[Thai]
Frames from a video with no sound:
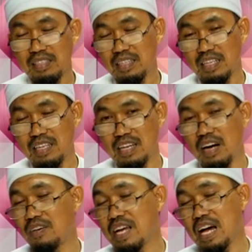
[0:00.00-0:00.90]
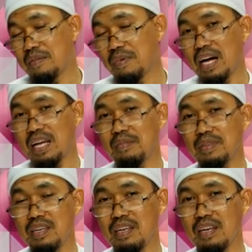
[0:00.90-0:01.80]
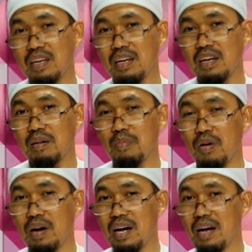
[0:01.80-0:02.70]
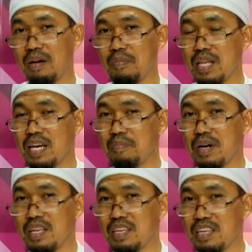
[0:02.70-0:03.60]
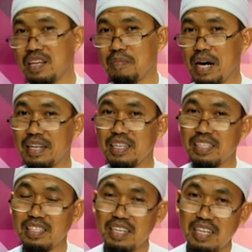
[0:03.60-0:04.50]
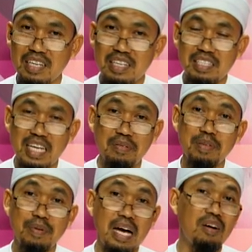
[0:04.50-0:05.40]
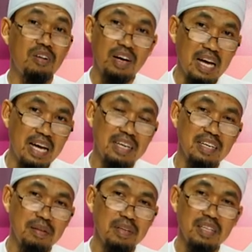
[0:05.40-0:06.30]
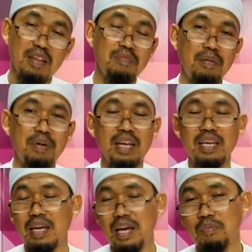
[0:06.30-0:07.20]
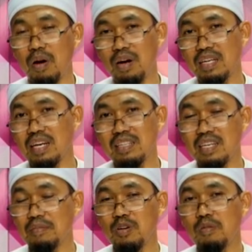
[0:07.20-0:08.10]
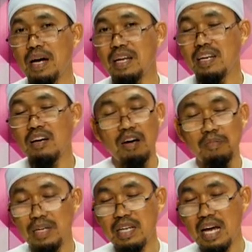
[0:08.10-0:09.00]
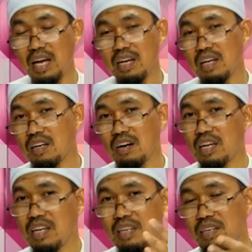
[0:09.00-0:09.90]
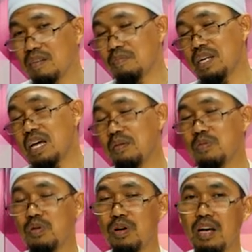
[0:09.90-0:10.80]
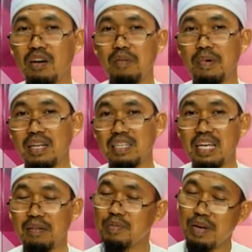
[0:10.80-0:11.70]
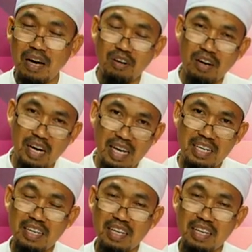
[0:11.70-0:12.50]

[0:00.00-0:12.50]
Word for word: สิ่งที่เราได้อ่านมานะครับที่บอกว่ามัซฮับมาลิกีละหมาดถึง39เราะกะอะห์นะท่านอิหม่ามมาลิกเองบอกว่าฉันเติบโตมาในนครมะดีนะห์ก็เห็นบรรดาผู้คนเขาละหมาดกัน39เราะกะอะห์